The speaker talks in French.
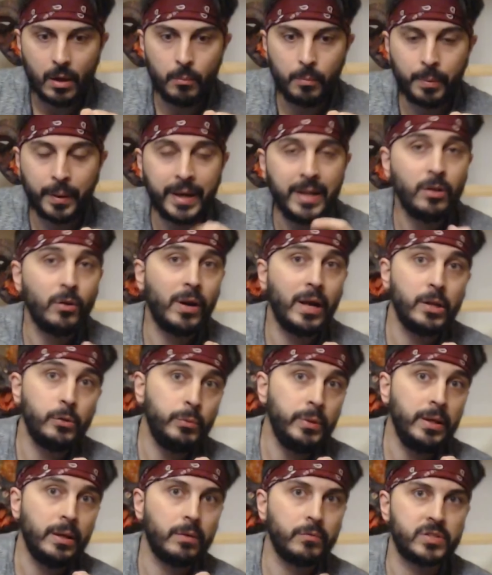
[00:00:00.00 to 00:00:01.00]
brillent dans la
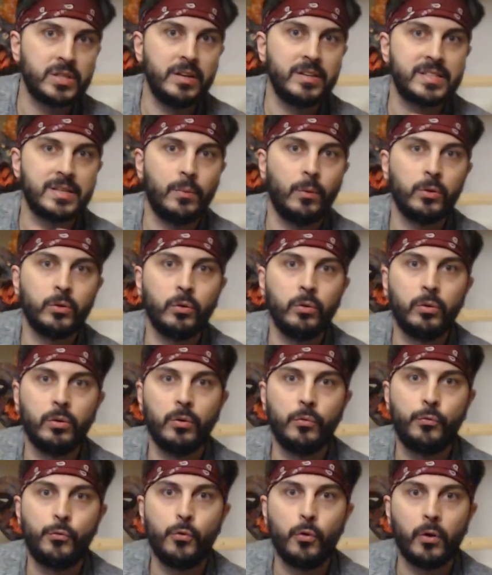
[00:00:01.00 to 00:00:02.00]
nuit, hein. vous savez, c'est vraiment le
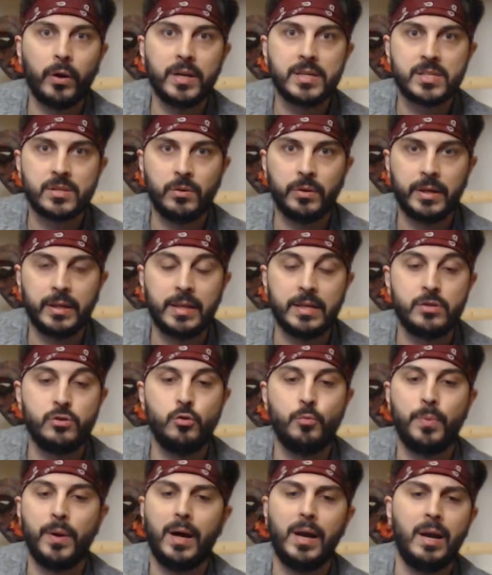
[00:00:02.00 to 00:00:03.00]
truc fluorescent qui était
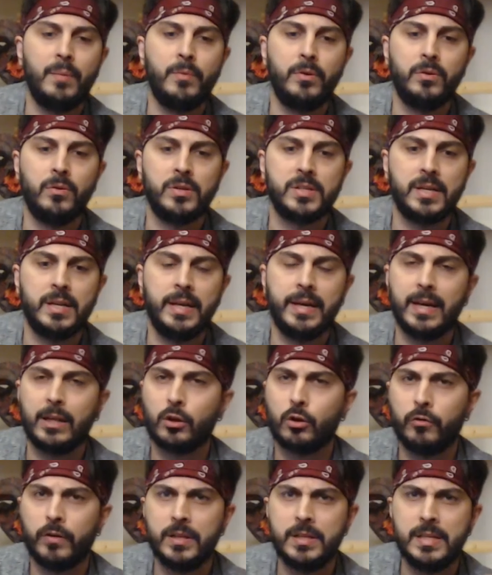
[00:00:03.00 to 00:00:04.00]
super à la mode dans les années
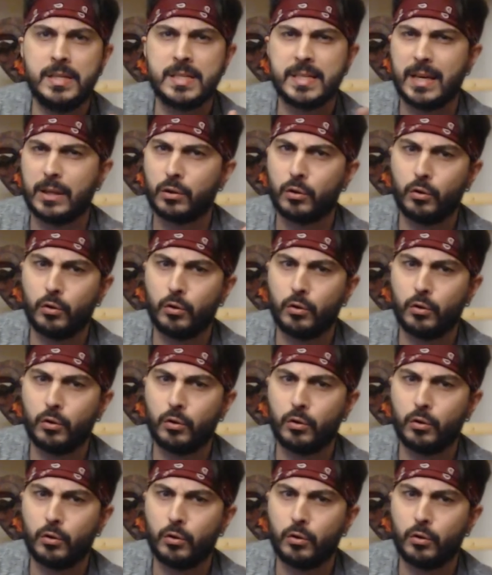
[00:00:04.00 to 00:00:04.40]
90-80,